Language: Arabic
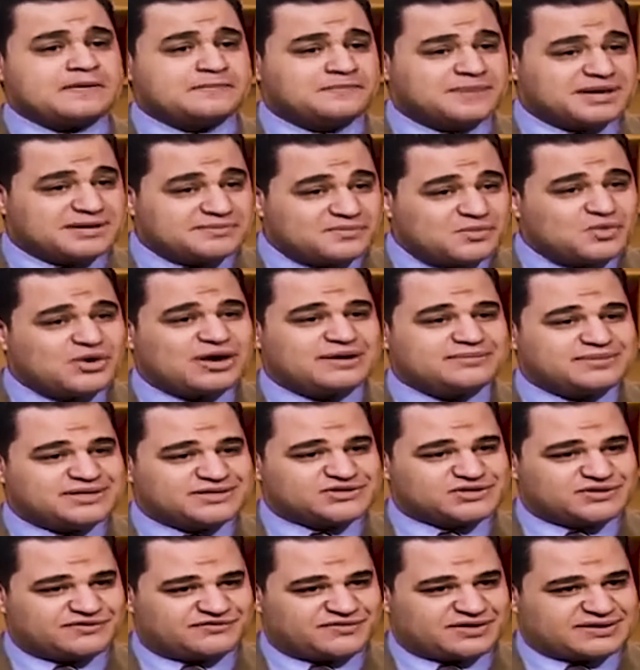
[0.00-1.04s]
مجموعة من
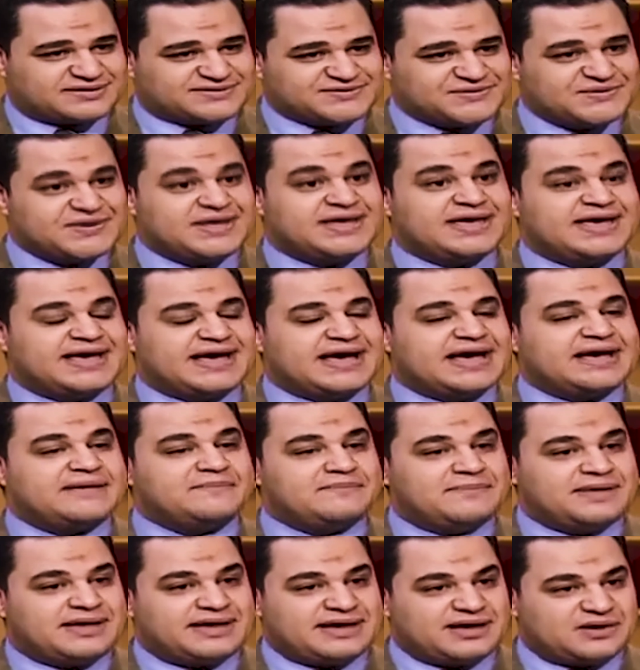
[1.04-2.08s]
الصفات
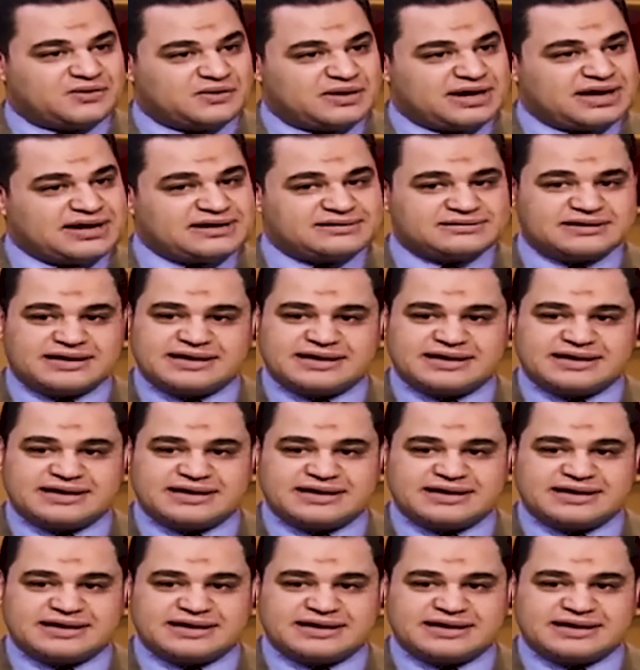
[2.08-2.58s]
اما الوالد